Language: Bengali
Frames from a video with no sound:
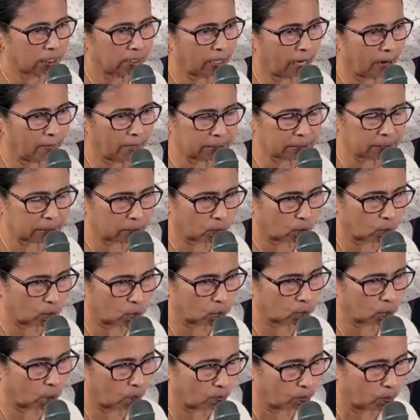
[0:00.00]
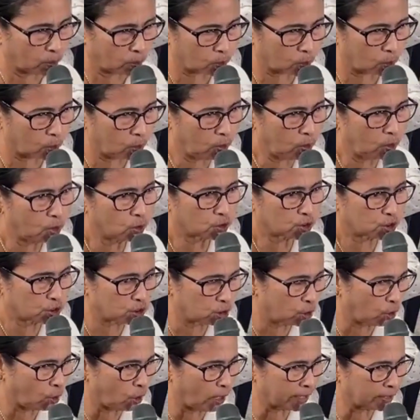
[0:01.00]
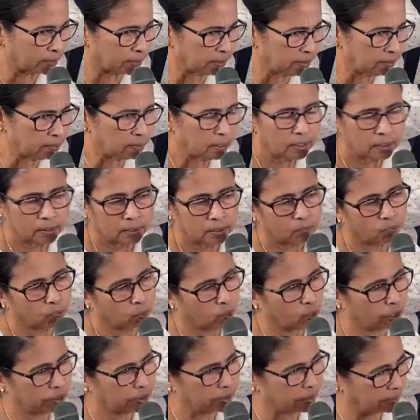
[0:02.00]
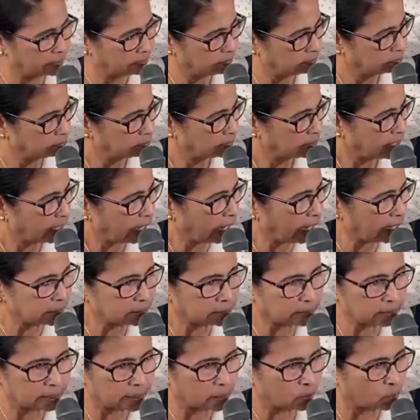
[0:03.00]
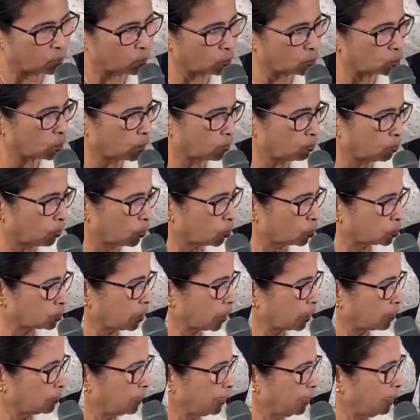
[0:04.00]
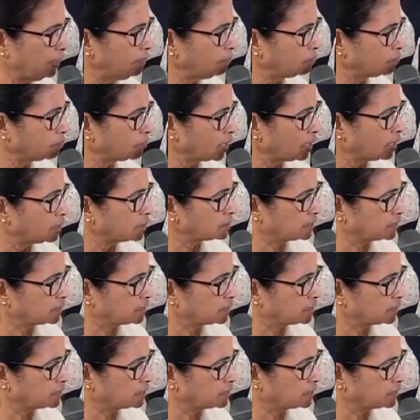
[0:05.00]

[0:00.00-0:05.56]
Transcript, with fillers: যে আমার সাথে কোনো সম্পর্ক ছিল একদিন ভুলে যাবে আজ থেকে কোনো সম্পর্ক থাকবে না